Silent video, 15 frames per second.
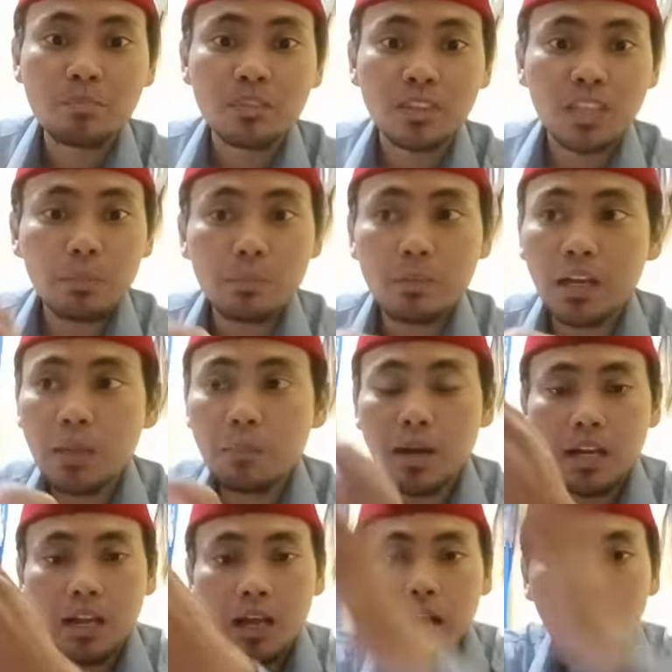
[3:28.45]
Tapi
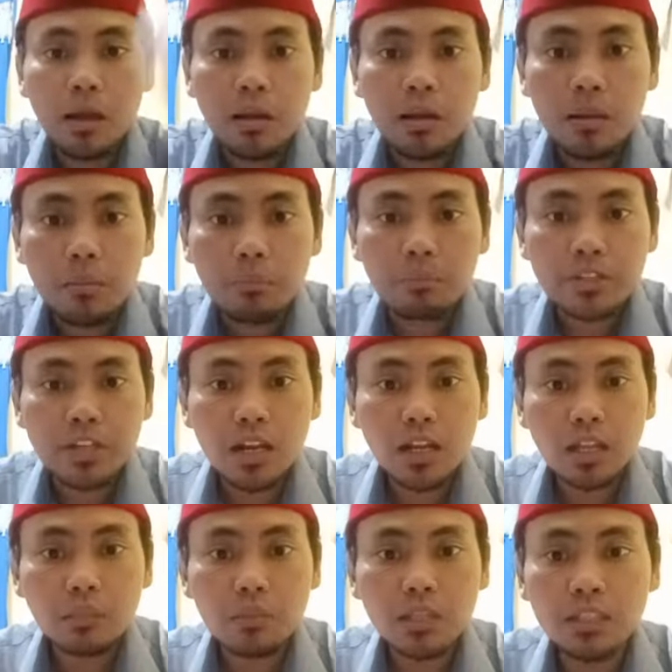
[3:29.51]
bagaimana
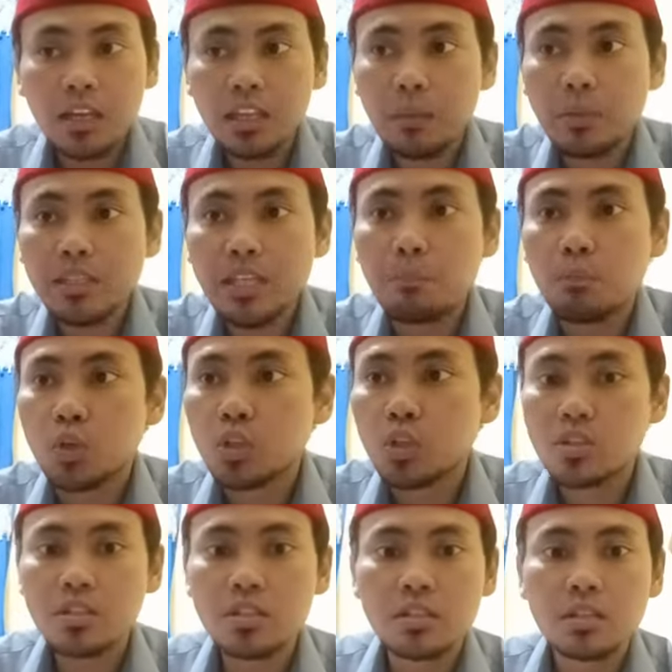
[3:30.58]
masyarakat Madinah yang menyambut?
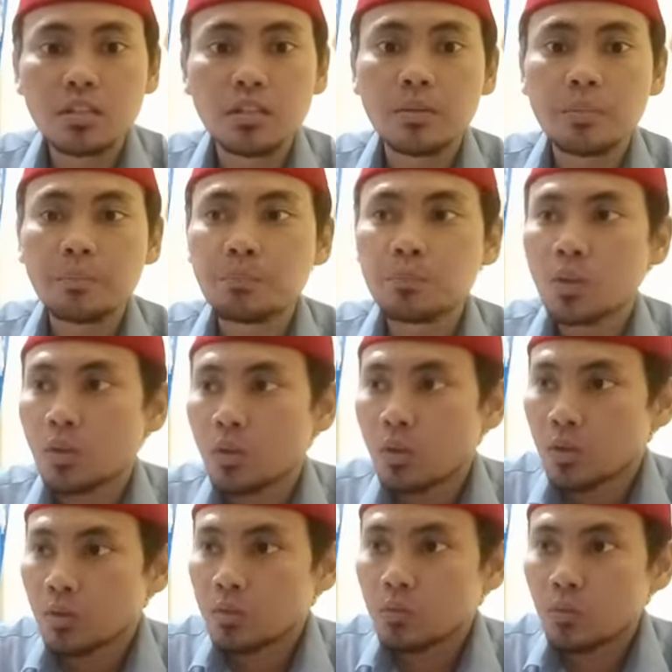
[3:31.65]

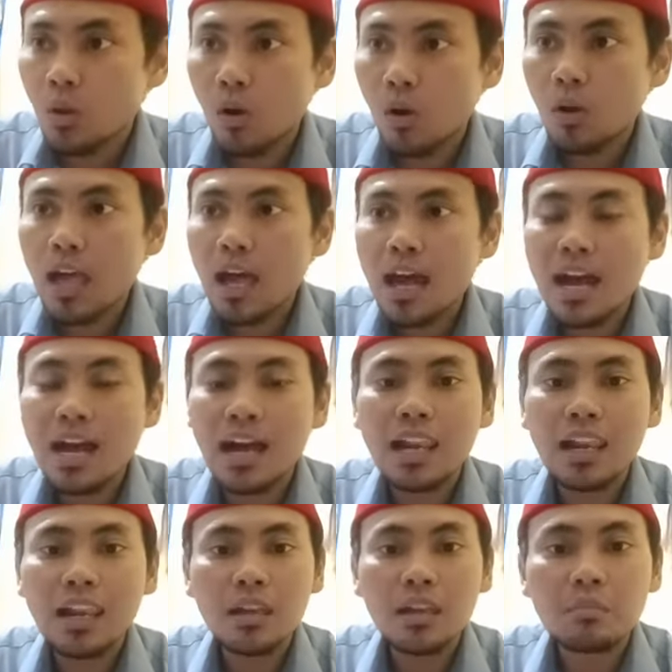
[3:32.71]
Tola
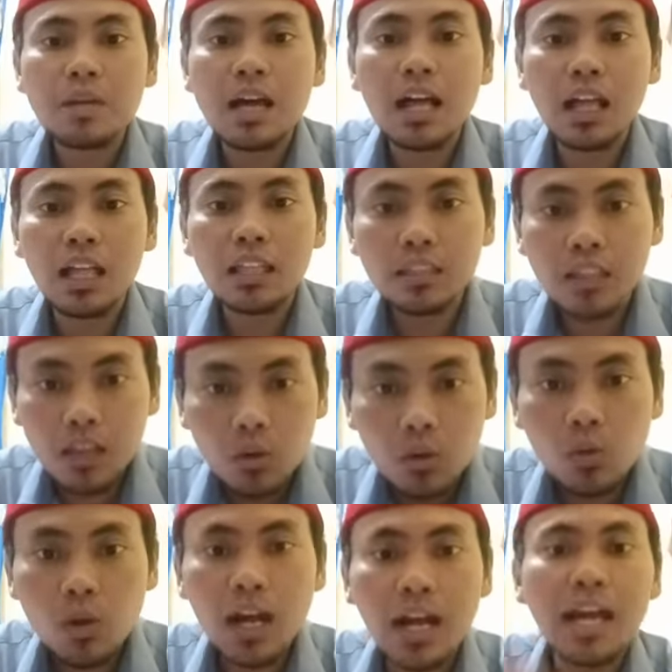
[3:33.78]
al
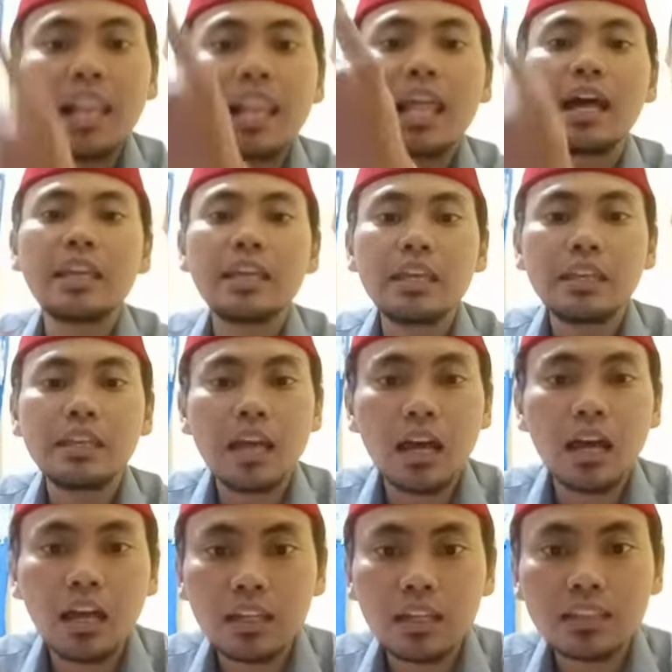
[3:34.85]
badru
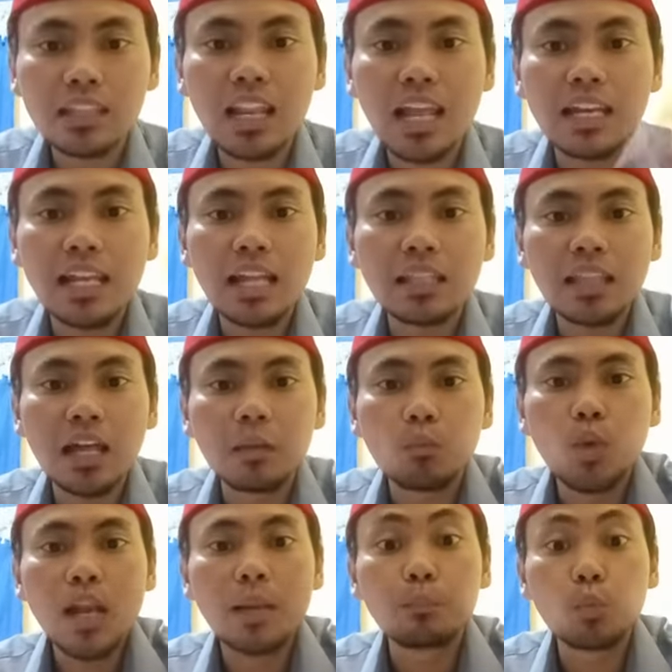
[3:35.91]
alaina telah datang
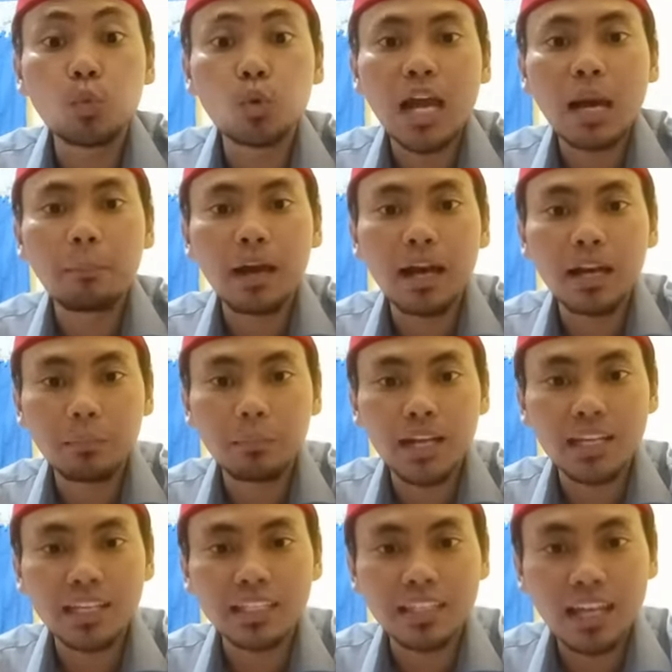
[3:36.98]
bulan purnama kepada
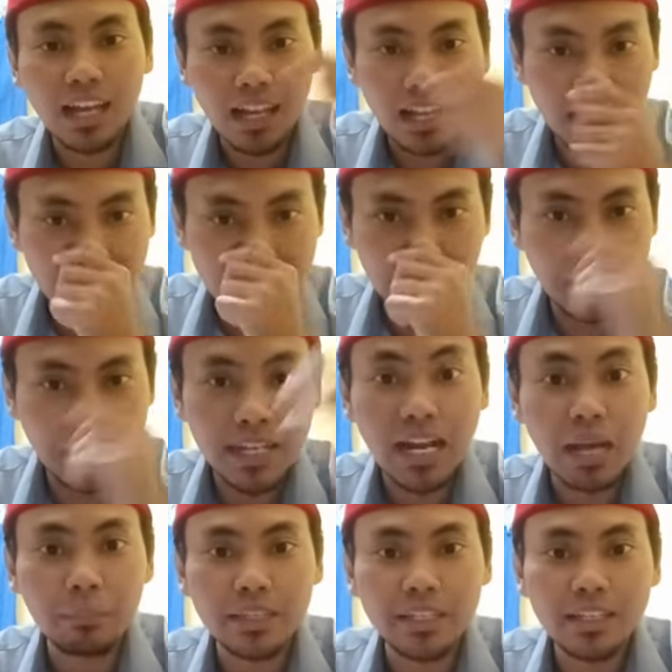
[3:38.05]
kita, kepada
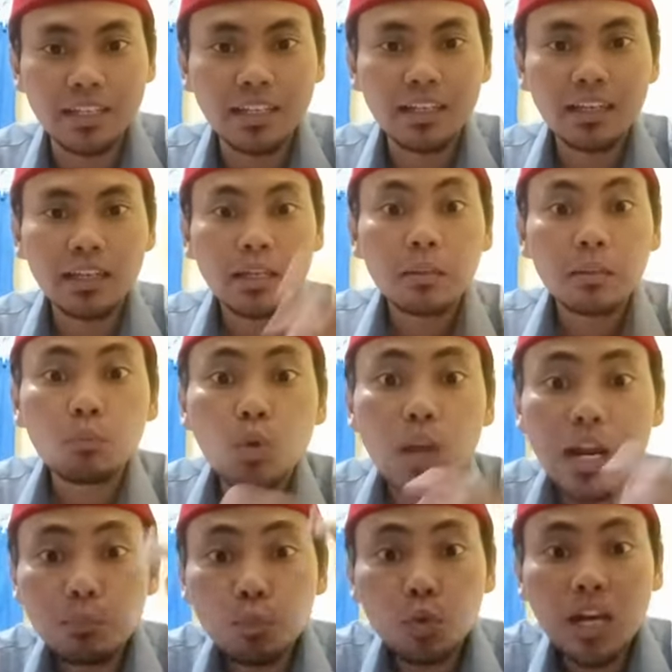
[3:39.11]
kami.
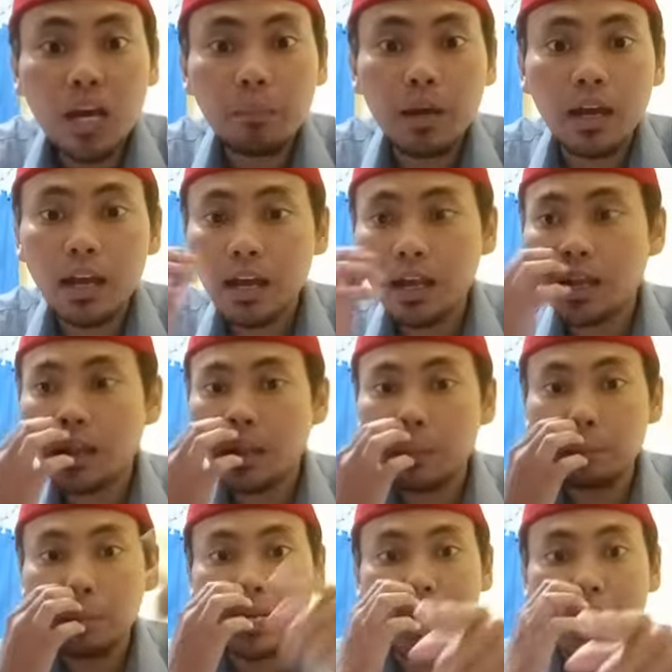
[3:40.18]
Bulan purnama.
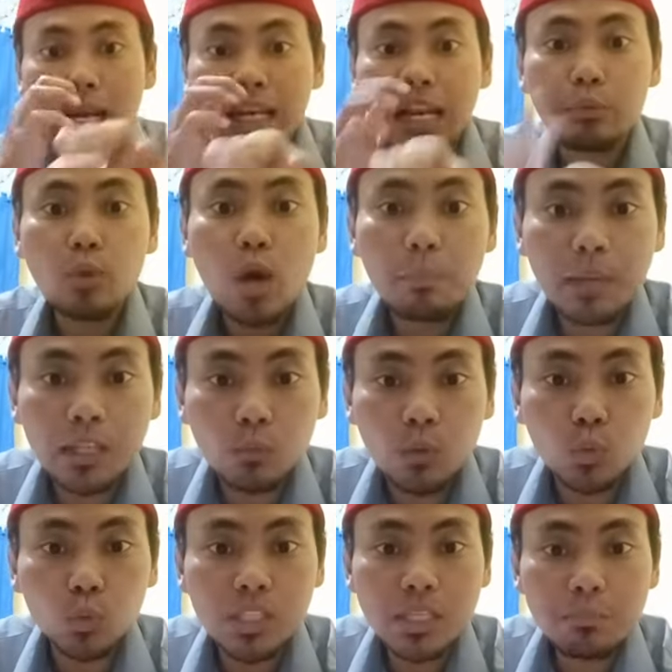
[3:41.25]
Padahal Nabi Muhammad
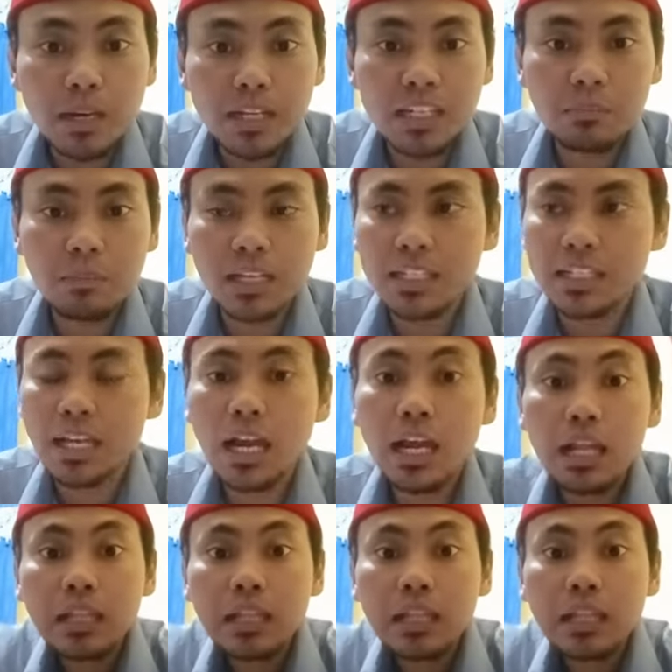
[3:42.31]
waktu tiba di Madinah